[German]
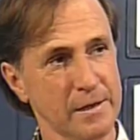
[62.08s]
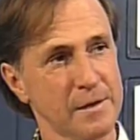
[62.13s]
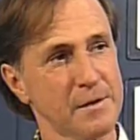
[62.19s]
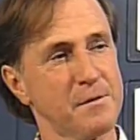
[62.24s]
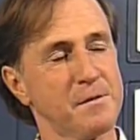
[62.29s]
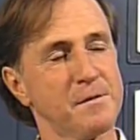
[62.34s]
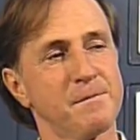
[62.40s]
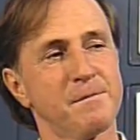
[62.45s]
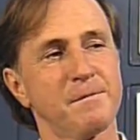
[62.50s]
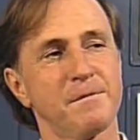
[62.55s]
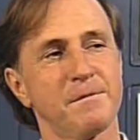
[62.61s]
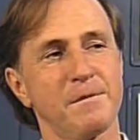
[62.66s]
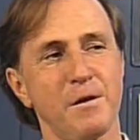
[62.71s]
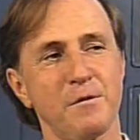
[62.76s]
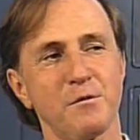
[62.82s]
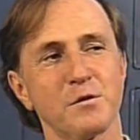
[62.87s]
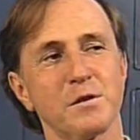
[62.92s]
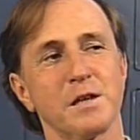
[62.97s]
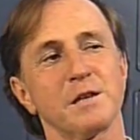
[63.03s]
Dank
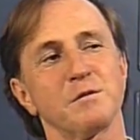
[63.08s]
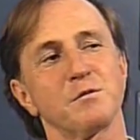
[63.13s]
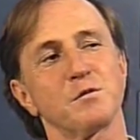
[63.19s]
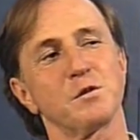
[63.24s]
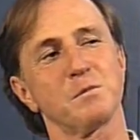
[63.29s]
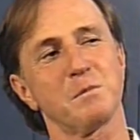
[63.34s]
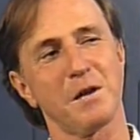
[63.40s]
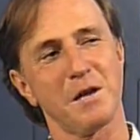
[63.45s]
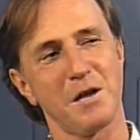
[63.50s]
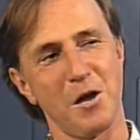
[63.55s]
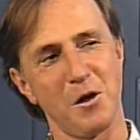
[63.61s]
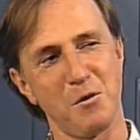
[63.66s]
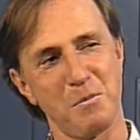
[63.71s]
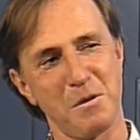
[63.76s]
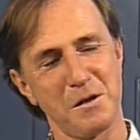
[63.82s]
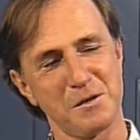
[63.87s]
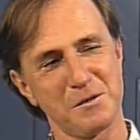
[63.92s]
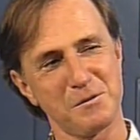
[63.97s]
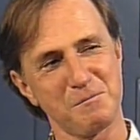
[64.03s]
auch für deine wunderbare
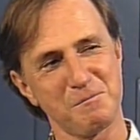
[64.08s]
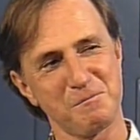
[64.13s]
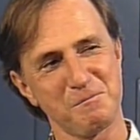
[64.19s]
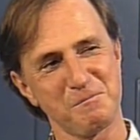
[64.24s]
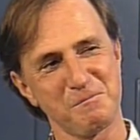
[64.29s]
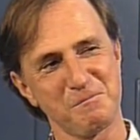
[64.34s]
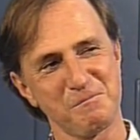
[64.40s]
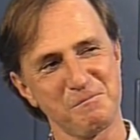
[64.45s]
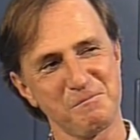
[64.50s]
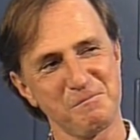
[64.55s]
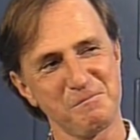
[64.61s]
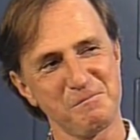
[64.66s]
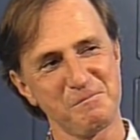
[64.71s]
Arbeit. Ja.